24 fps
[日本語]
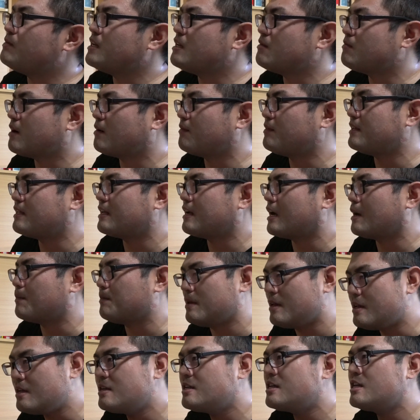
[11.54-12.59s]
ミーマミだ、
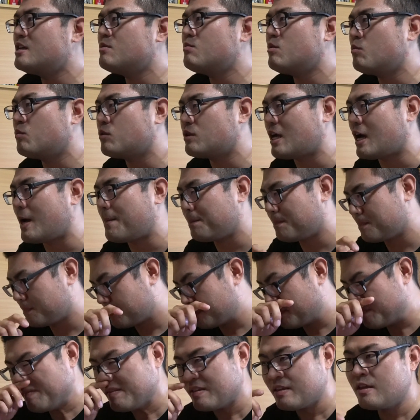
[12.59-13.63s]
ミンキーモモだ、
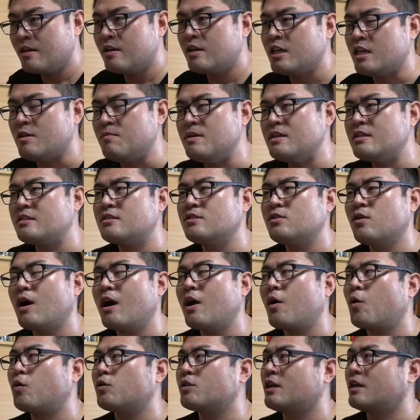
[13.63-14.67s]
秘密の
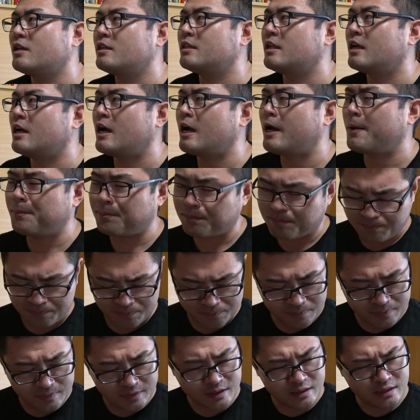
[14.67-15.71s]
アッコちゃんだ、
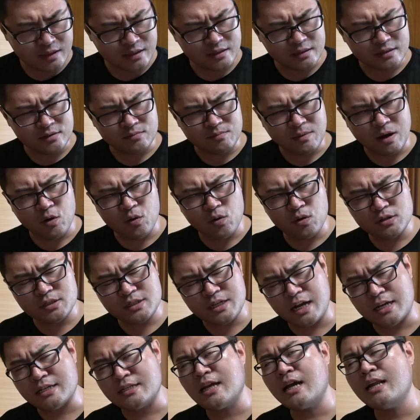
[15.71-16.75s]
魔法
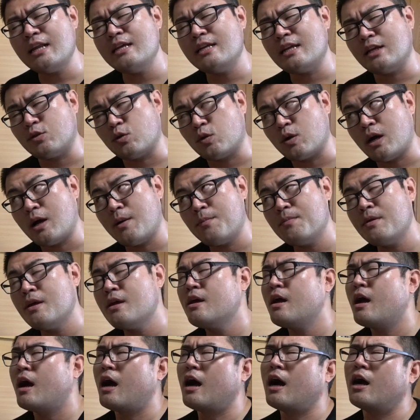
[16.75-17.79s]
使いサリーだとか、
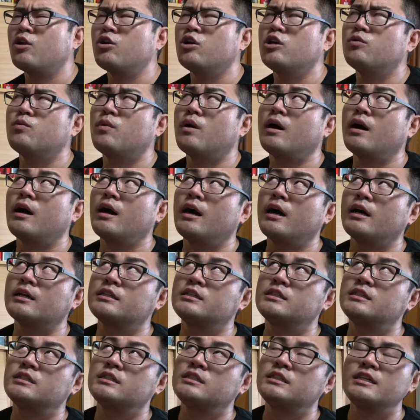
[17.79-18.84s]
あるいは
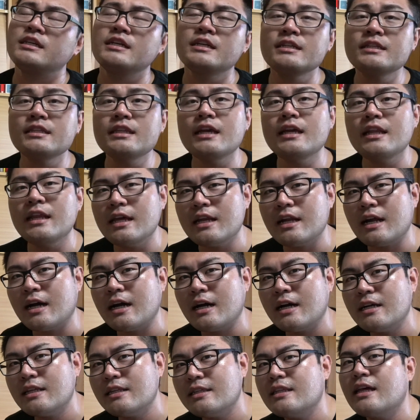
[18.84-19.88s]

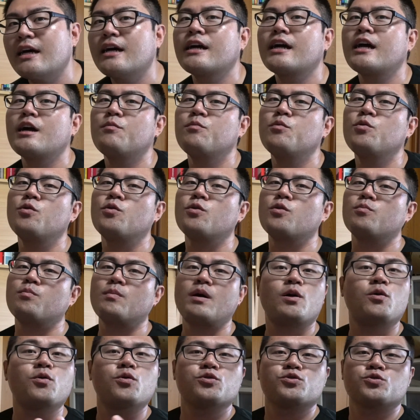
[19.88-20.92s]
シンデレラなんかも
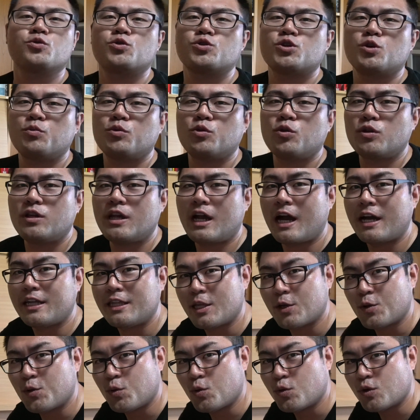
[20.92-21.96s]
魔法少女ものに入っ
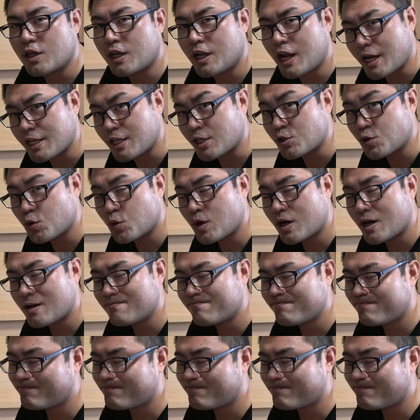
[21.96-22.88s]
てくるんじゃないでしょうか。